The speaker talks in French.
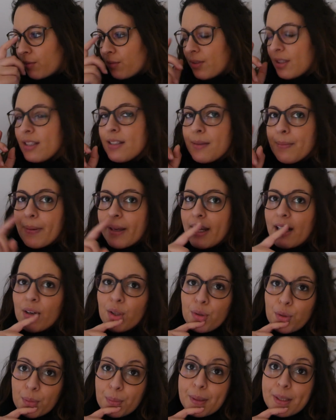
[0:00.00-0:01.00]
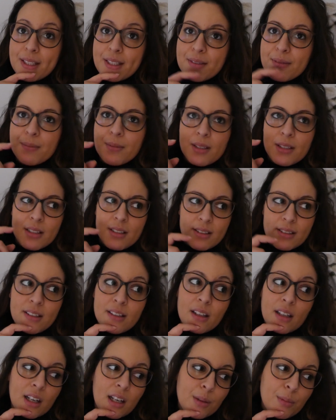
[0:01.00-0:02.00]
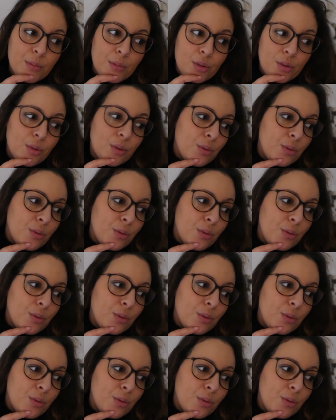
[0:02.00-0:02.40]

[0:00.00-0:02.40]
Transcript: donc ça c'est pas avec l'entreprise mais c'est quand même